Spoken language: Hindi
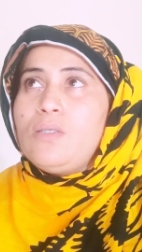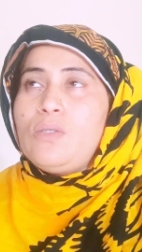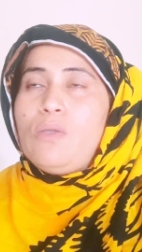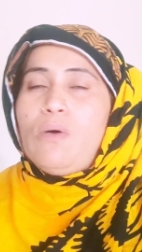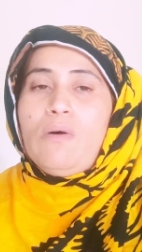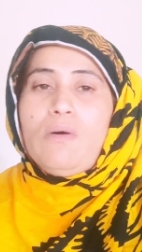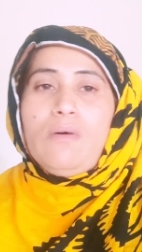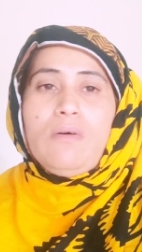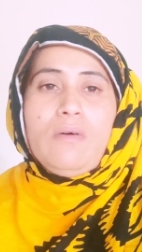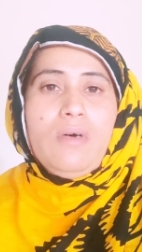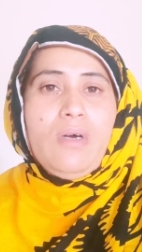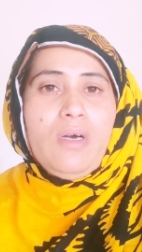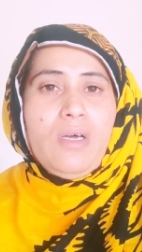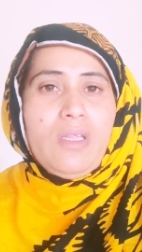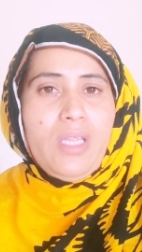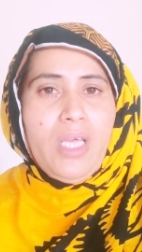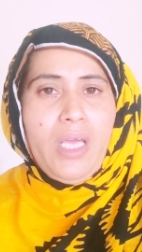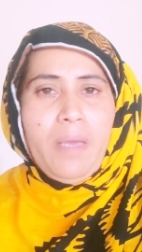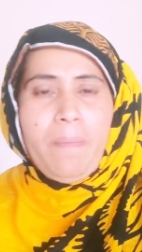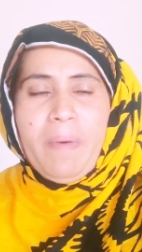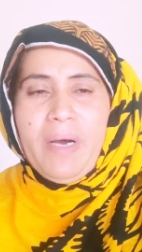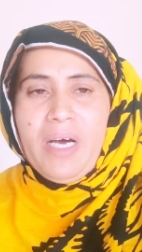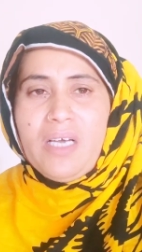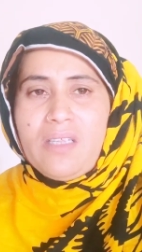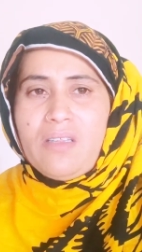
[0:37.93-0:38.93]
तो
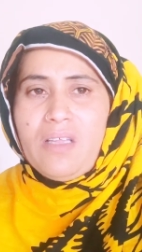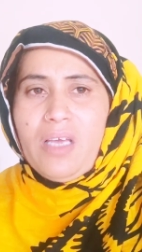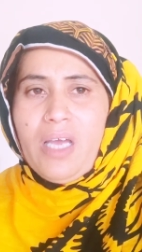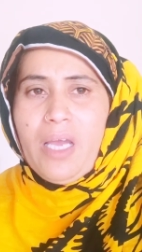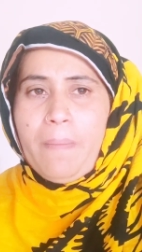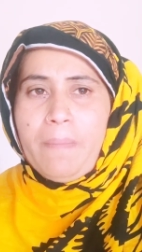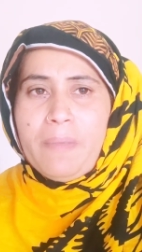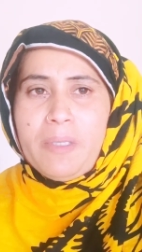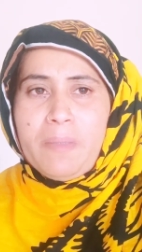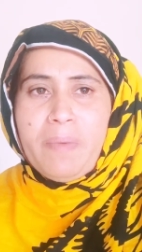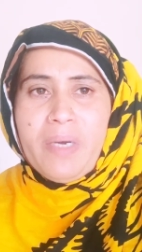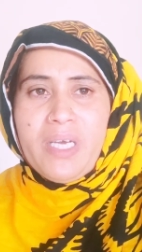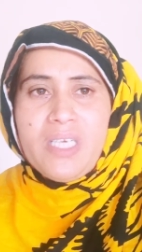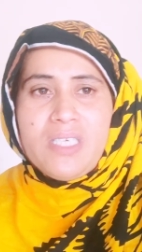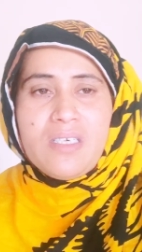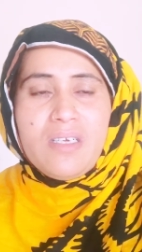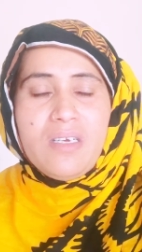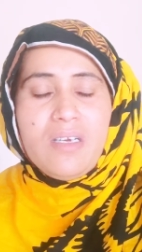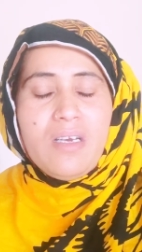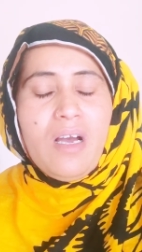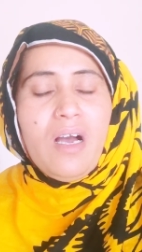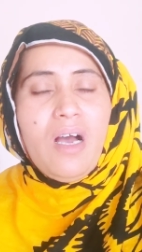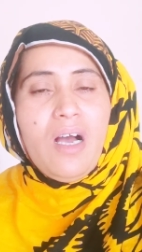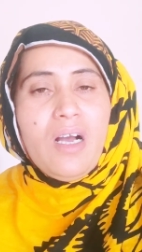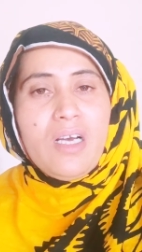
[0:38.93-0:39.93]
रही बात अहमद भाई
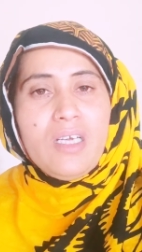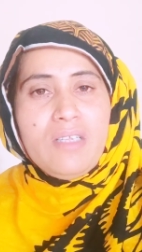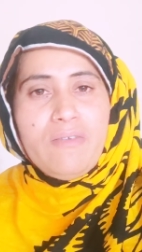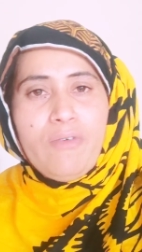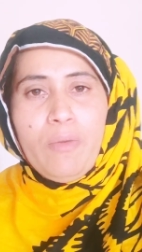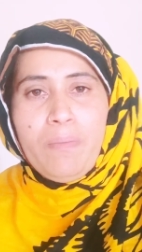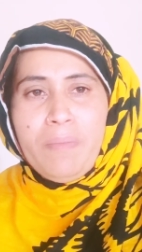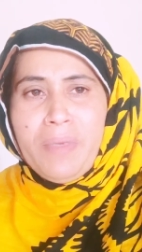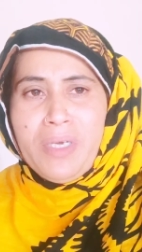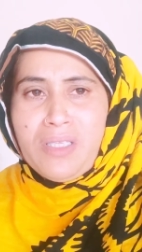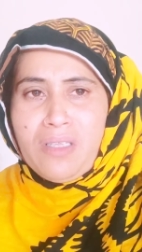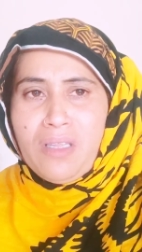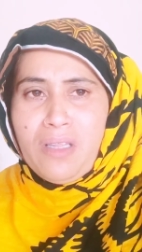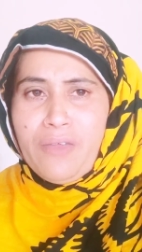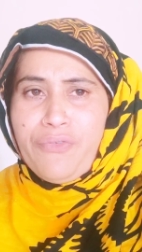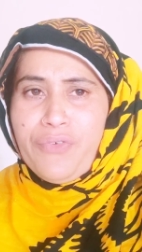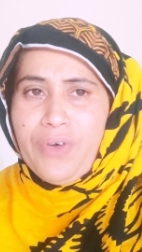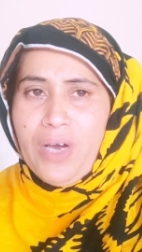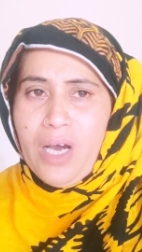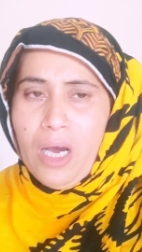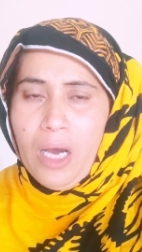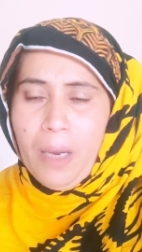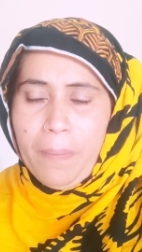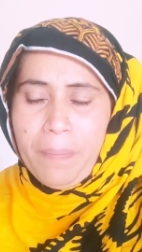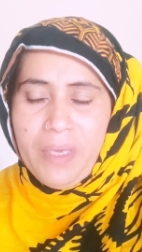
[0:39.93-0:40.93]
की अगर वो मेरी
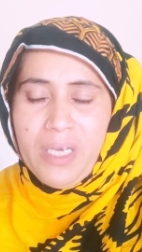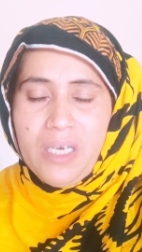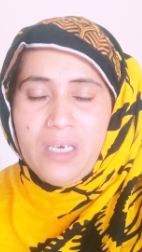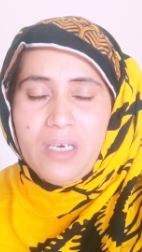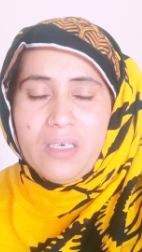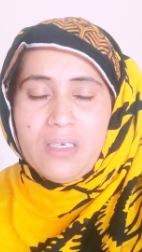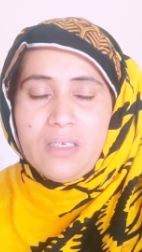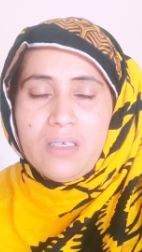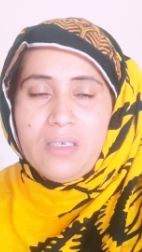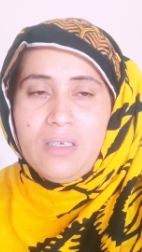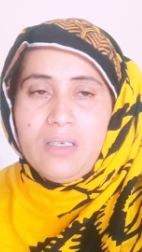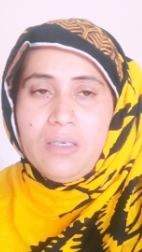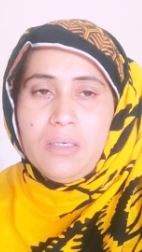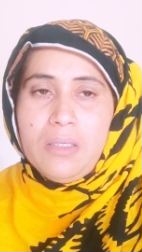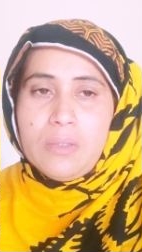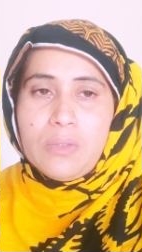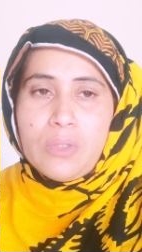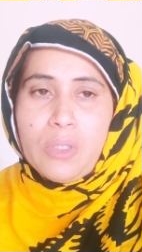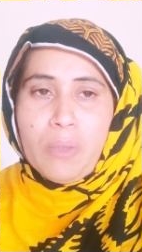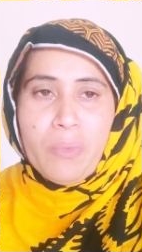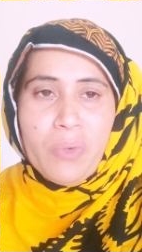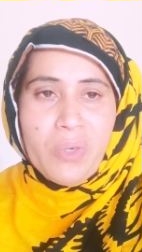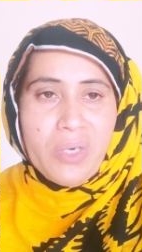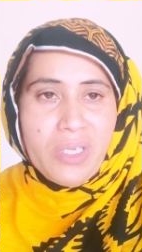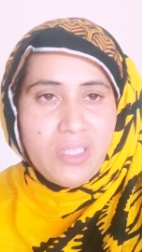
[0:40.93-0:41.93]
तरफ आ भी गए
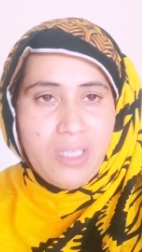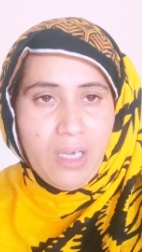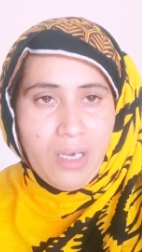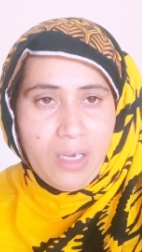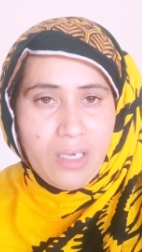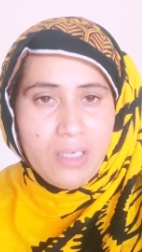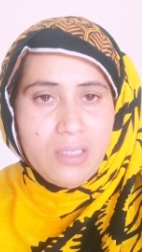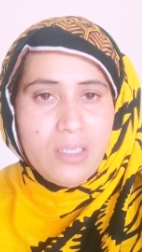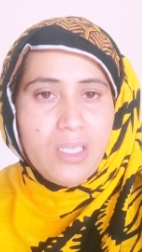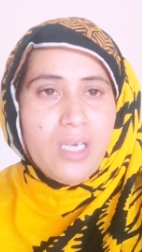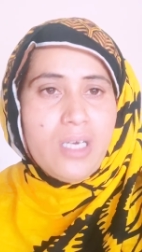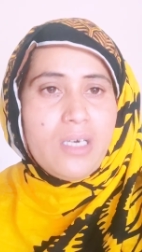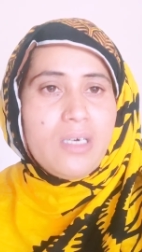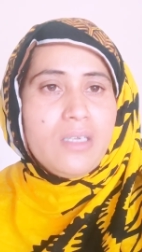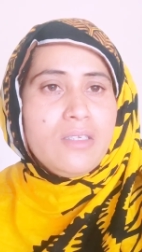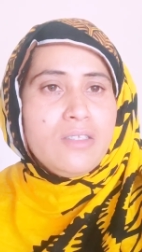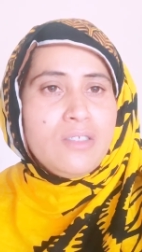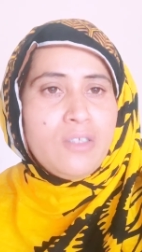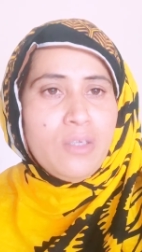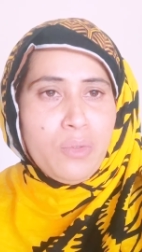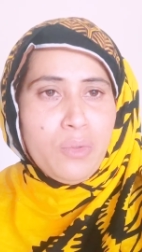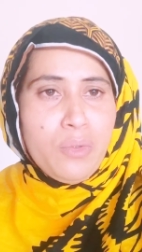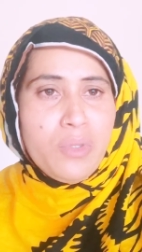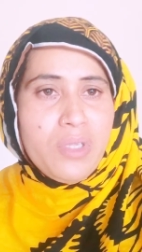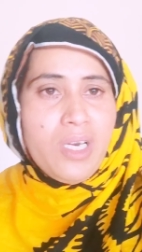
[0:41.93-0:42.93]
तो मैं उन्हें धक्के देकर
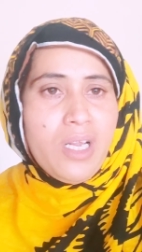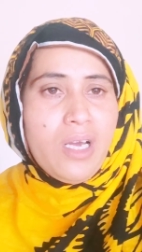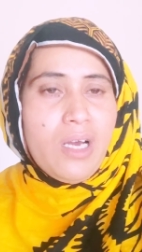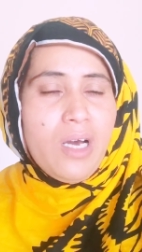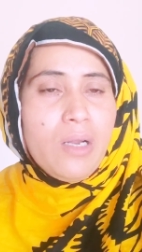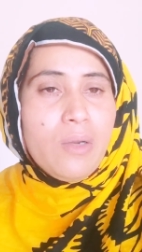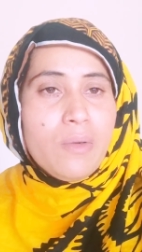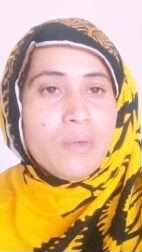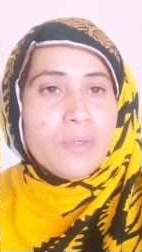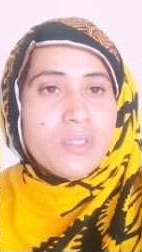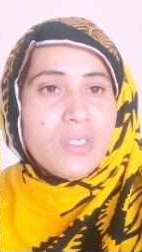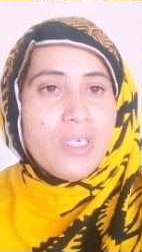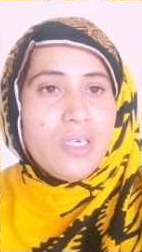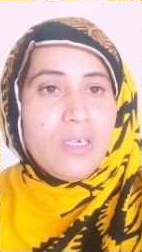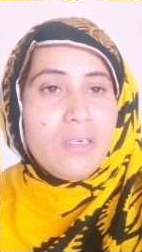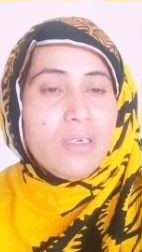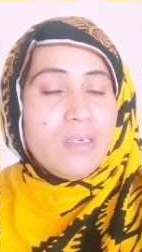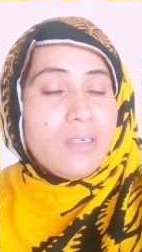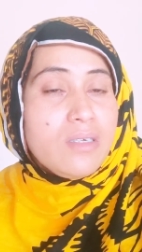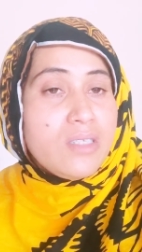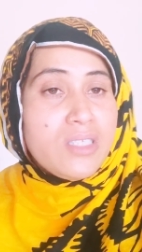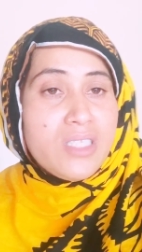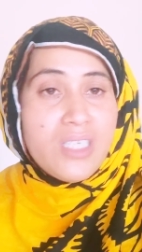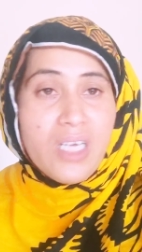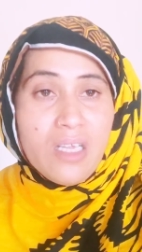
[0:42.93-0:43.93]
जरूर निकाल
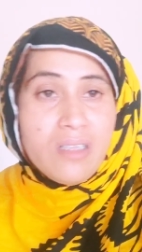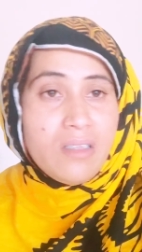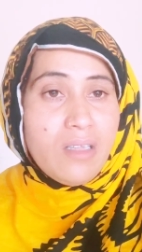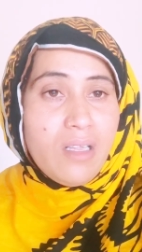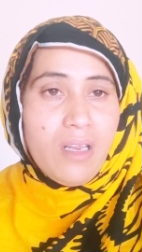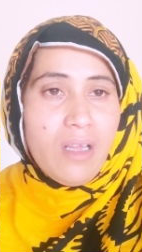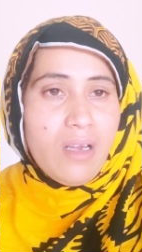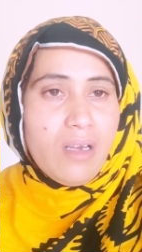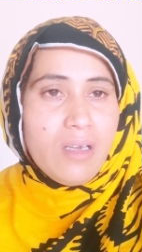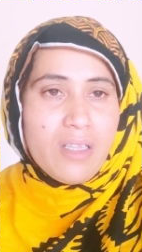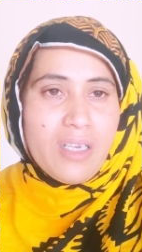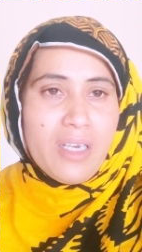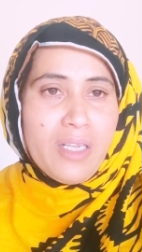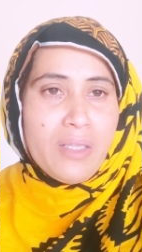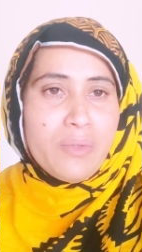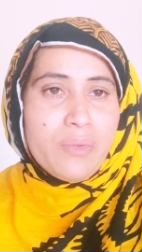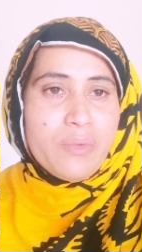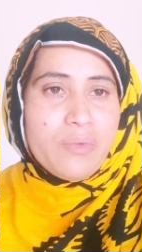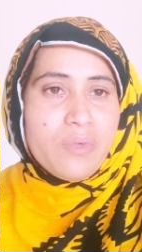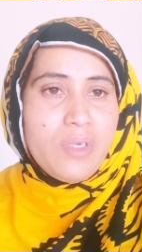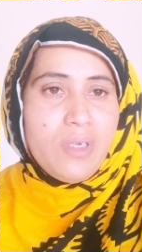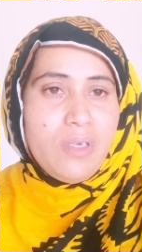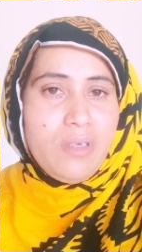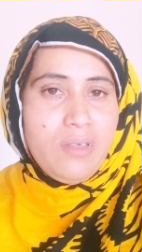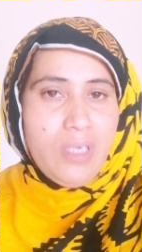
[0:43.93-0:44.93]
लूंगी शादी नहीं करने
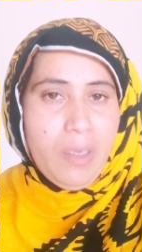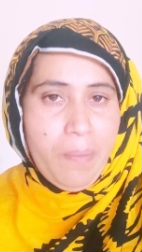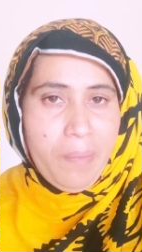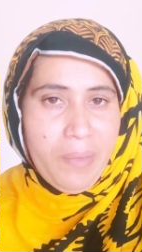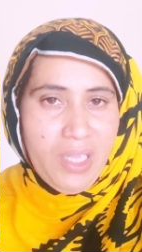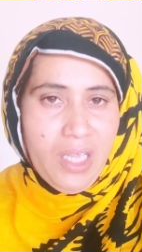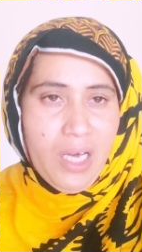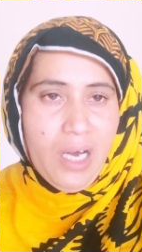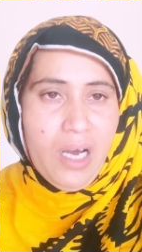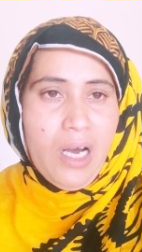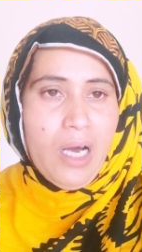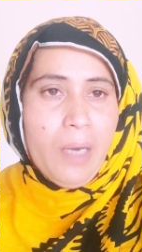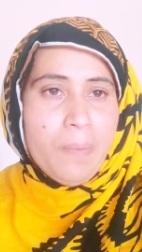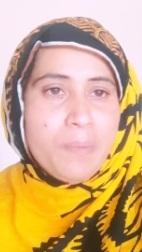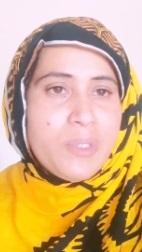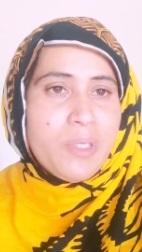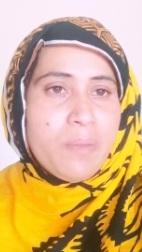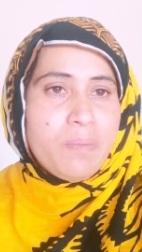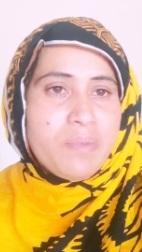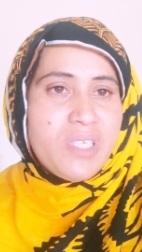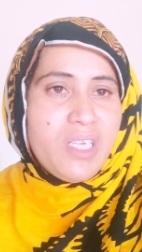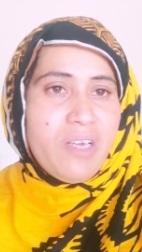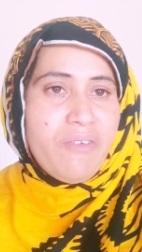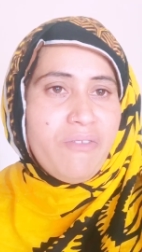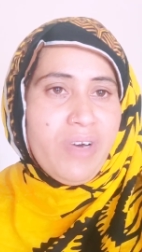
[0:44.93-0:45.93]
दूंगी ये मेरा आप
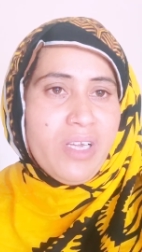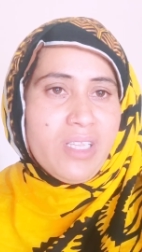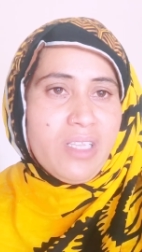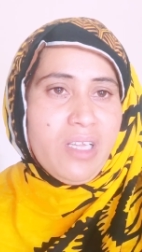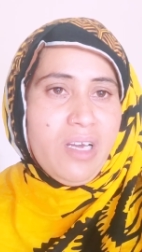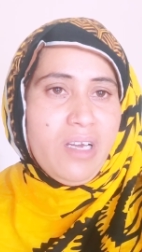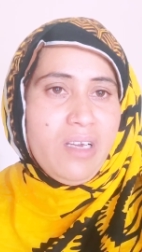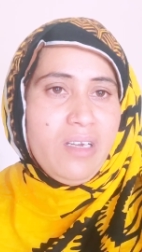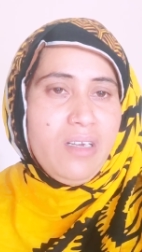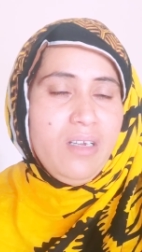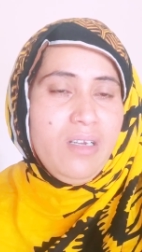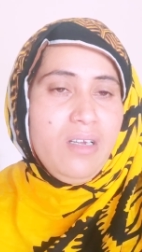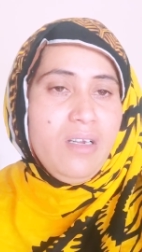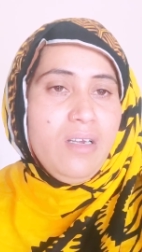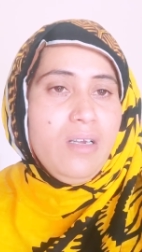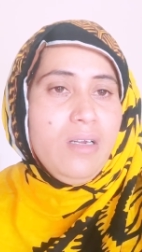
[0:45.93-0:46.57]
सबसे वादा है